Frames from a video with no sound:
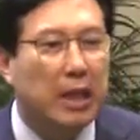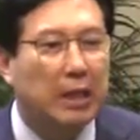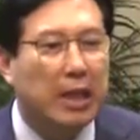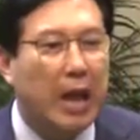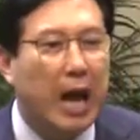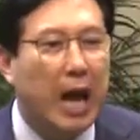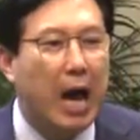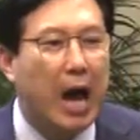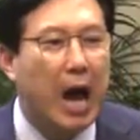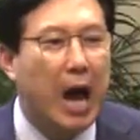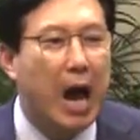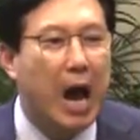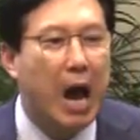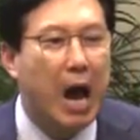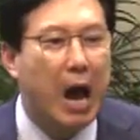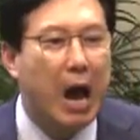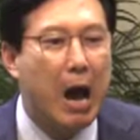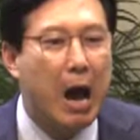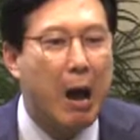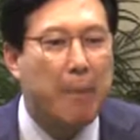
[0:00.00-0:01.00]

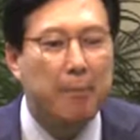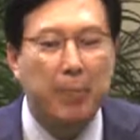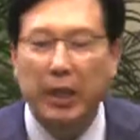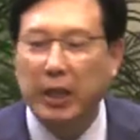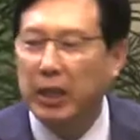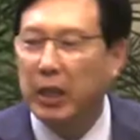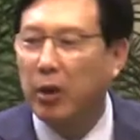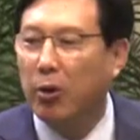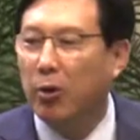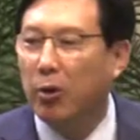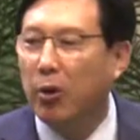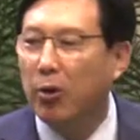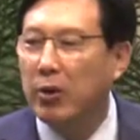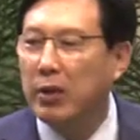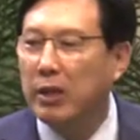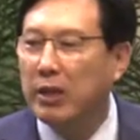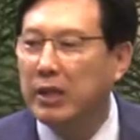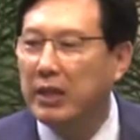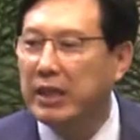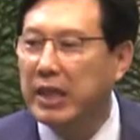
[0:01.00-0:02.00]
다 뺏기고
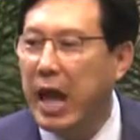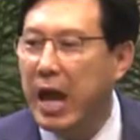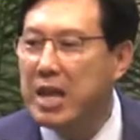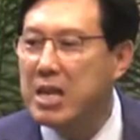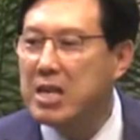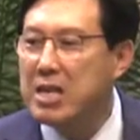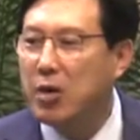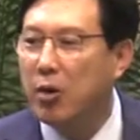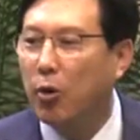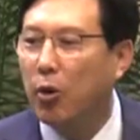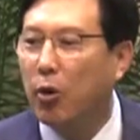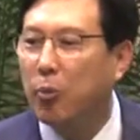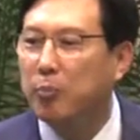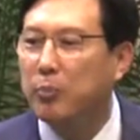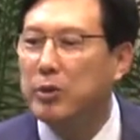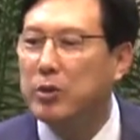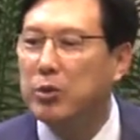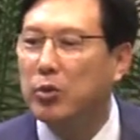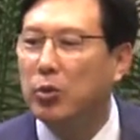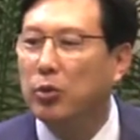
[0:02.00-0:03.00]
날리고
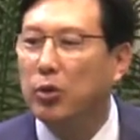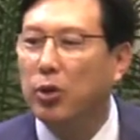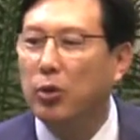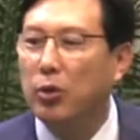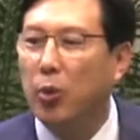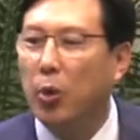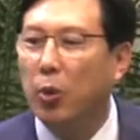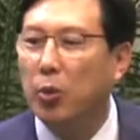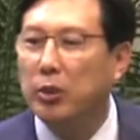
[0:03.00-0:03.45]
빈손 들고